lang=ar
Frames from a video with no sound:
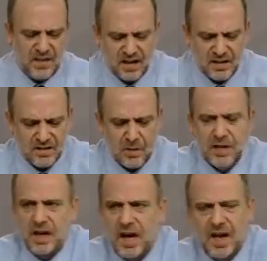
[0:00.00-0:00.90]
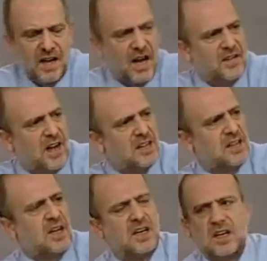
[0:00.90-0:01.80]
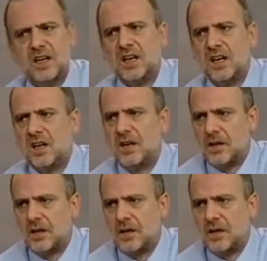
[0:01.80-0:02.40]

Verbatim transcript: هذا هذا طبيعي الآن الآن, الآن نحن